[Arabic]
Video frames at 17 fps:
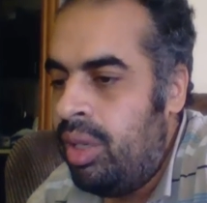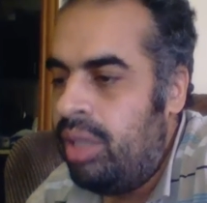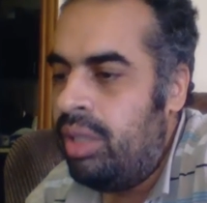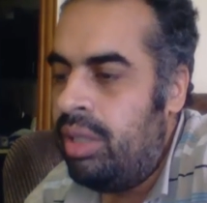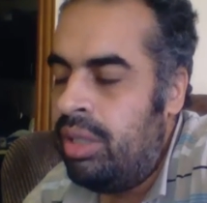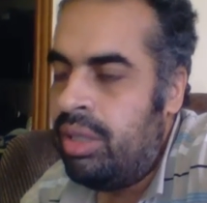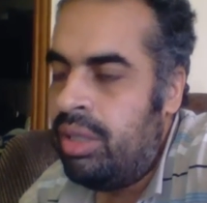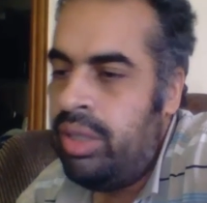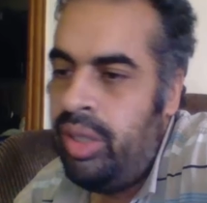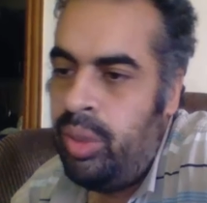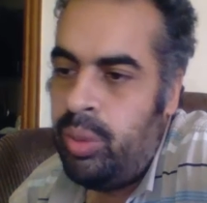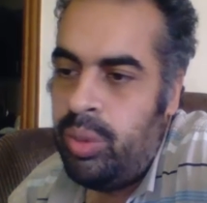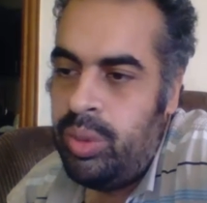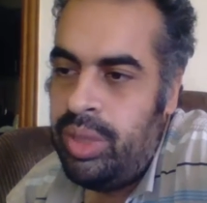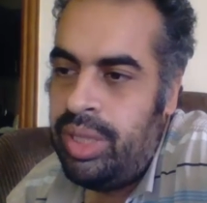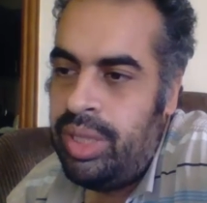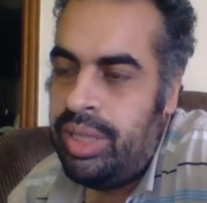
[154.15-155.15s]
آه،
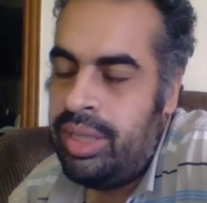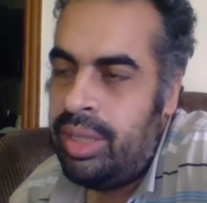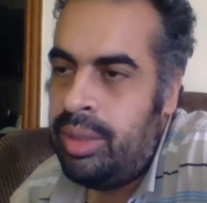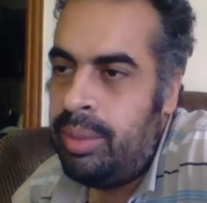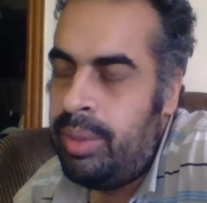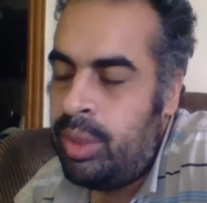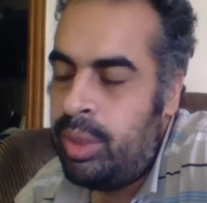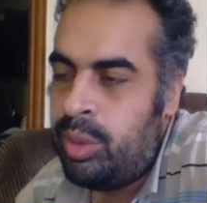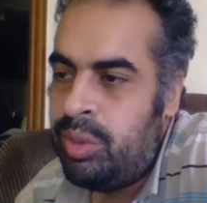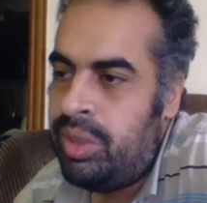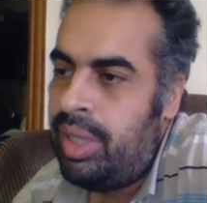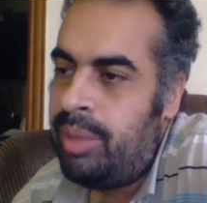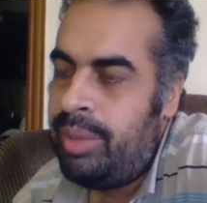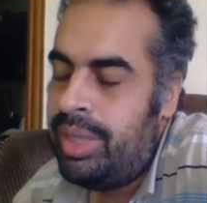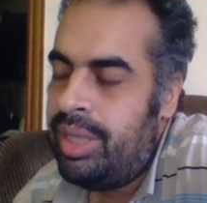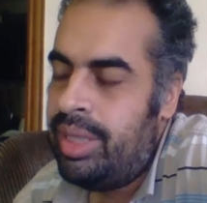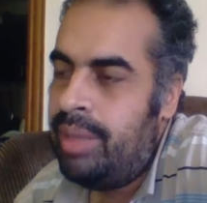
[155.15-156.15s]
اقنعه يعني انت تبدا شوف
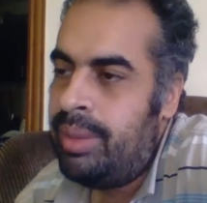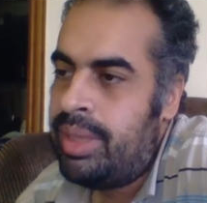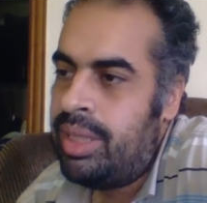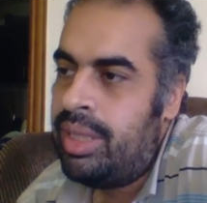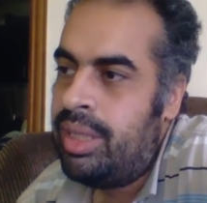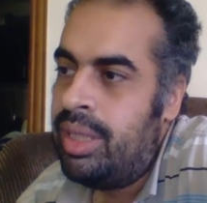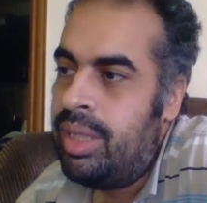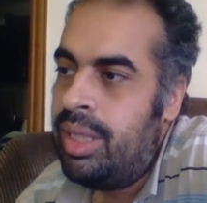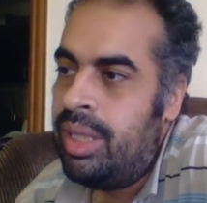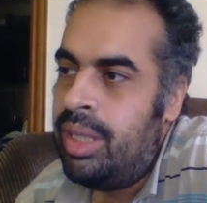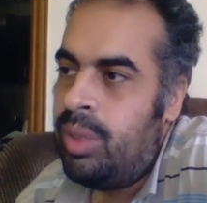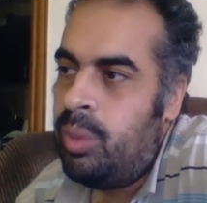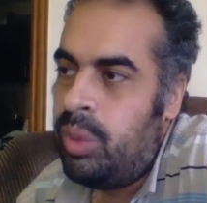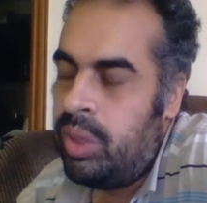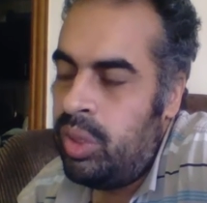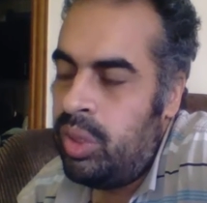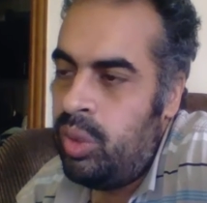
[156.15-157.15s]
العميل ده مثلا
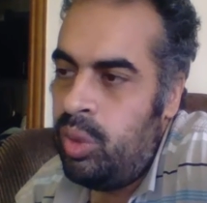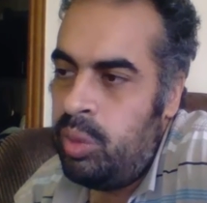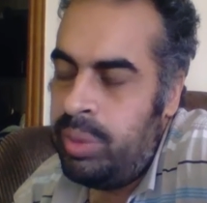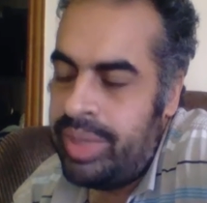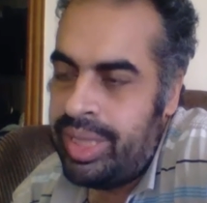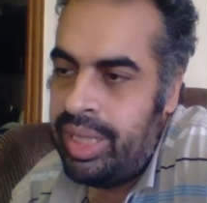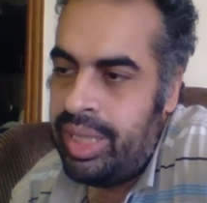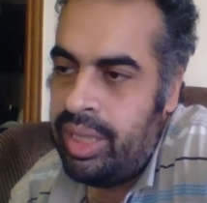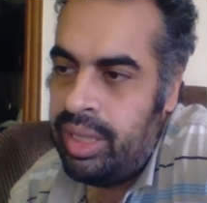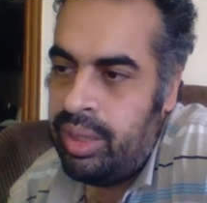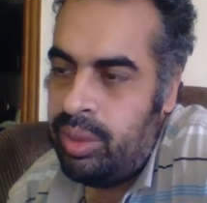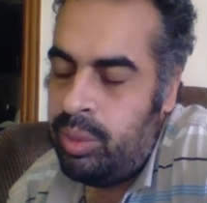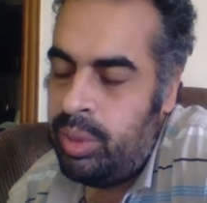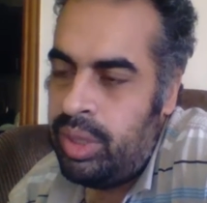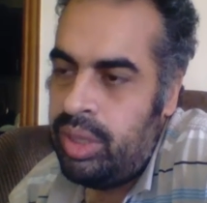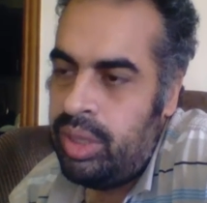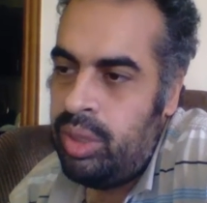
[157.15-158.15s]
وريله المزايا
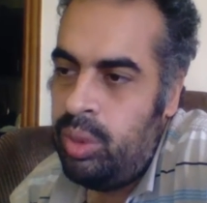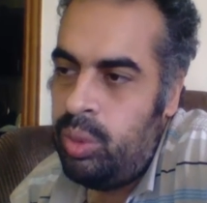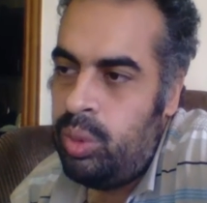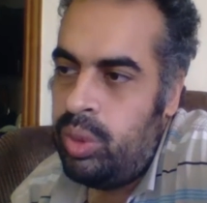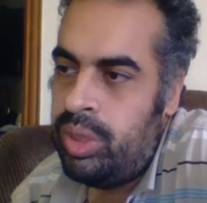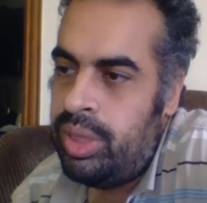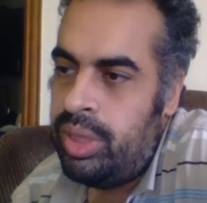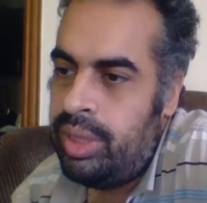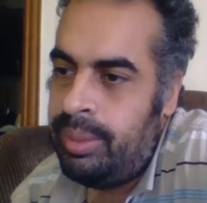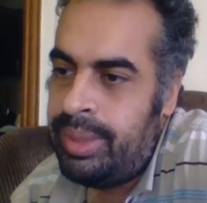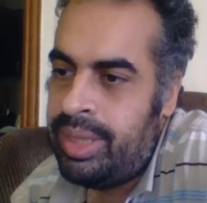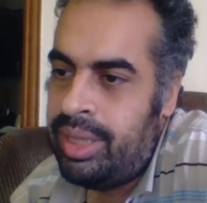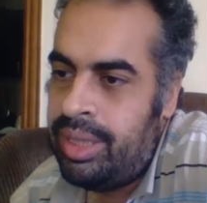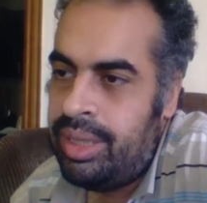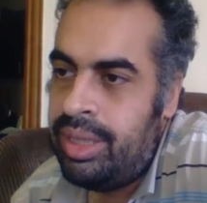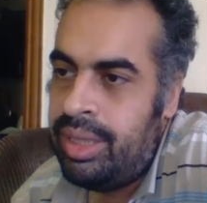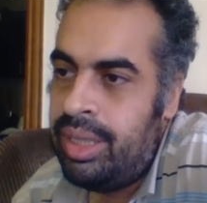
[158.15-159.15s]
وريله ان
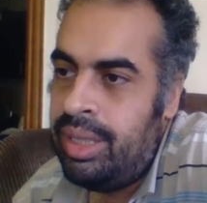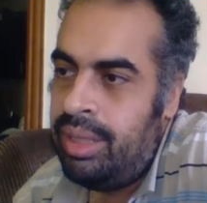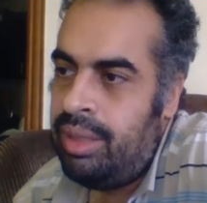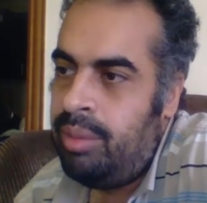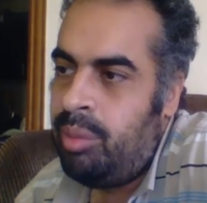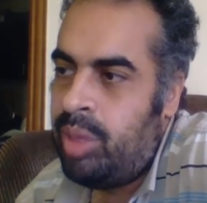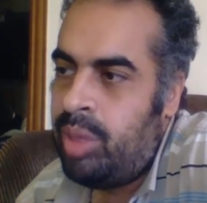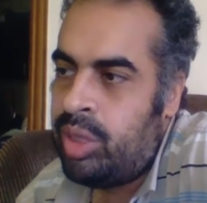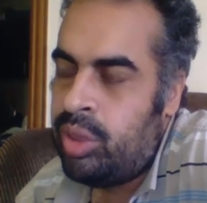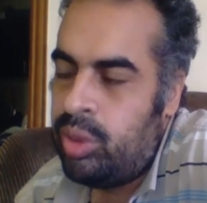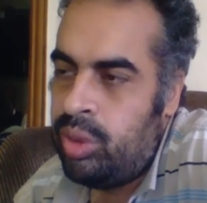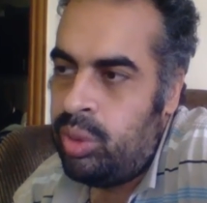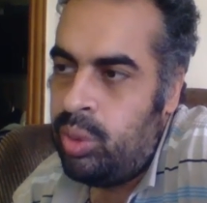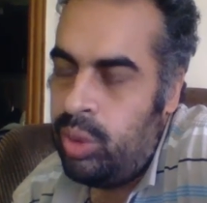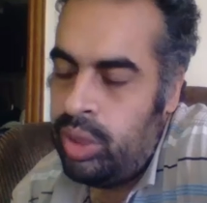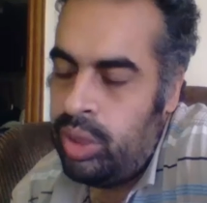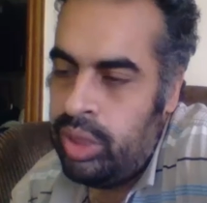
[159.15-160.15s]
مثلا
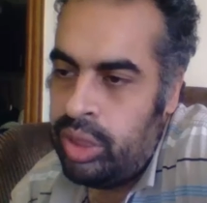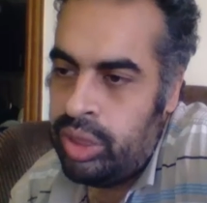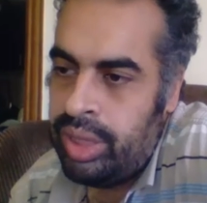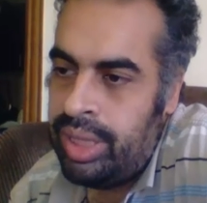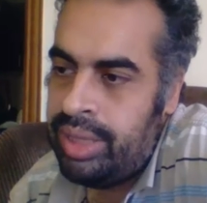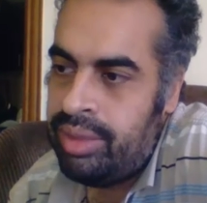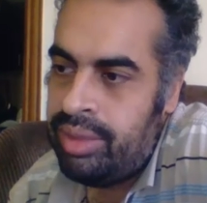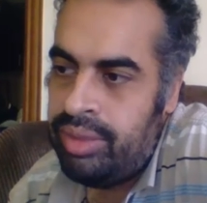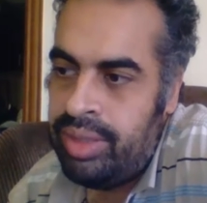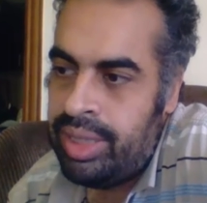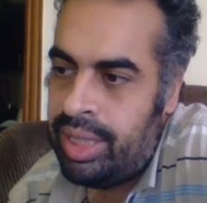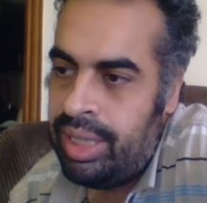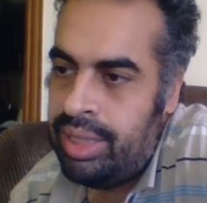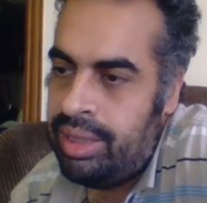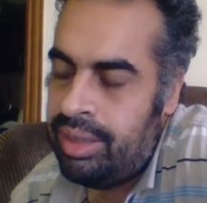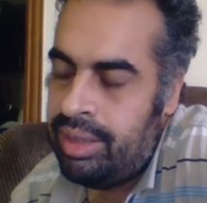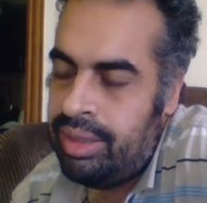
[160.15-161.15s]
مشروع انت اشتغلت فيه
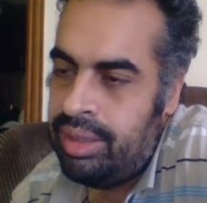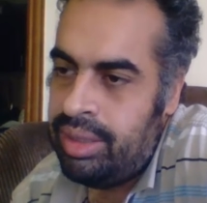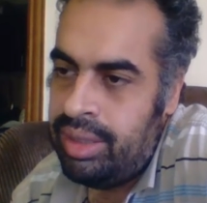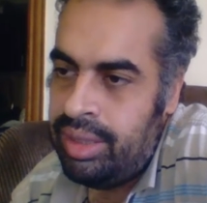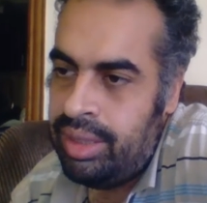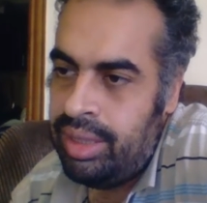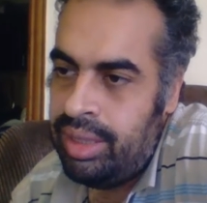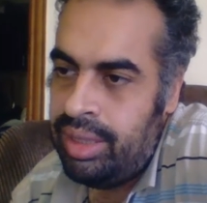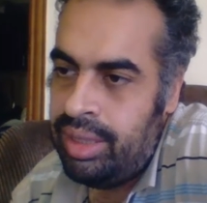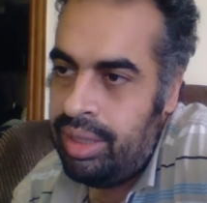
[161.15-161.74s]
كان